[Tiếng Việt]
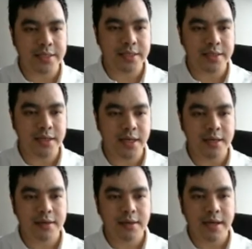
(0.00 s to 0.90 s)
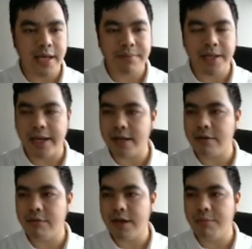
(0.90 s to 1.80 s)
các anh chị nữa. FTS
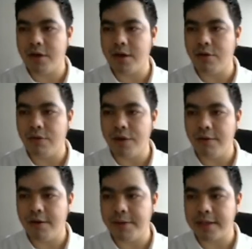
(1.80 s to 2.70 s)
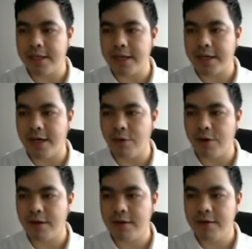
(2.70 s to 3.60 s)
cũng là một cái cổ phiếu ở mang tính hàng đầu.
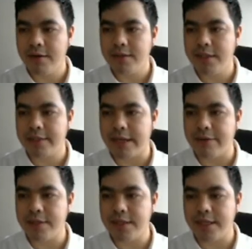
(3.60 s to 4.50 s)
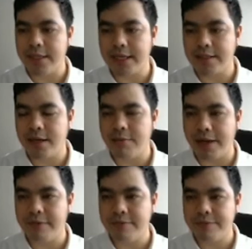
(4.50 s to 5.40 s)
Chia sẻ với anh chị là tăng rất
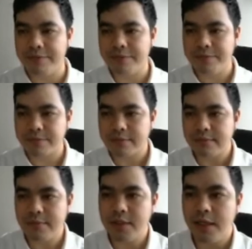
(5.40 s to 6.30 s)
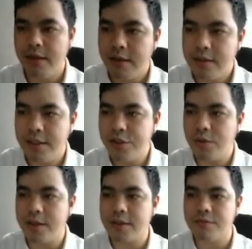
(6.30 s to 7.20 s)
mạnh. Nhìn
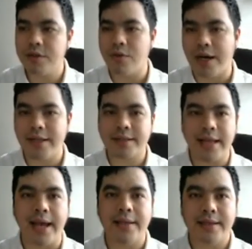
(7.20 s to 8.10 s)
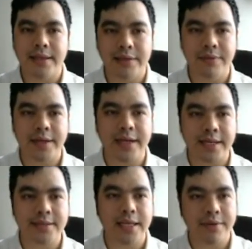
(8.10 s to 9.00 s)
chung là dòng chứng khoán hiện tại thì vẫn
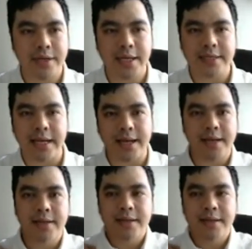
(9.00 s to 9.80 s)
đánh thế vẫn đánh giá là